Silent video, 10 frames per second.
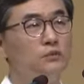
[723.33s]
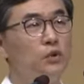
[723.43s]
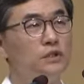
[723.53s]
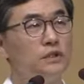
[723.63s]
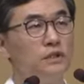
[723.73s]

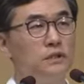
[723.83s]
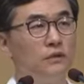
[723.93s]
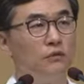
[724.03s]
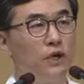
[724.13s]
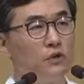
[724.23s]

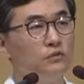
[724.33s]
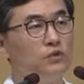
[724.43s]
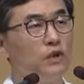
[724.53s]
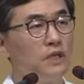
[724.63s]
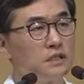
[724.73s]
모든
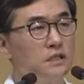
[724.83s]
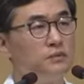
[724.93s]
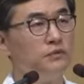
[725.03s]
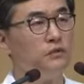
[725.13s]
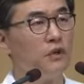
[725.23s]
외로움과
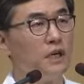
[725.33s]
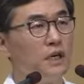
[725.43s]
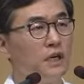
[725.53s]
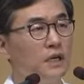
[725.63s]
슬픔과